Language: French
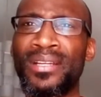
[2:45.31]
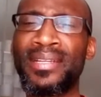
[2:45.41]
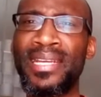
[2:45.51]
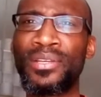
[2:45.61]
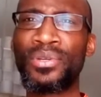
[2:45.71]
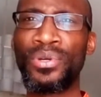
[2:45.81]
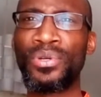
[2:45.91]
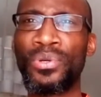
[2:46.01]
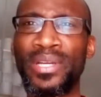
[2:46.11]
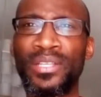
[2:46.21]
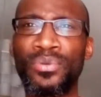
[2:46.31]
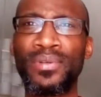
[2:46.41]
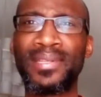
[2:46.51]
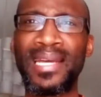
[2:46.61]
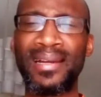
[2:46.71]
n'est que le
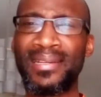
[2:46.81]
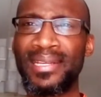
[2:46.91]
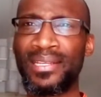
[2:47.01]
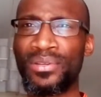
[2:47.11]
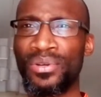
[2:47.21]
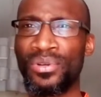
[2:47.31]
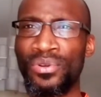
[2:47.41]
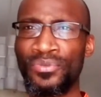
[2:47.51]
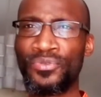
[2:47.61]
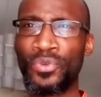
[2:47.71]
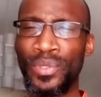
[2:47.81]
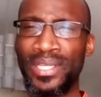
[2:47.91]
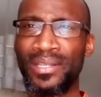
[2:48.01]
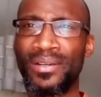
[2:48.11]
résultat, n'est que le fruit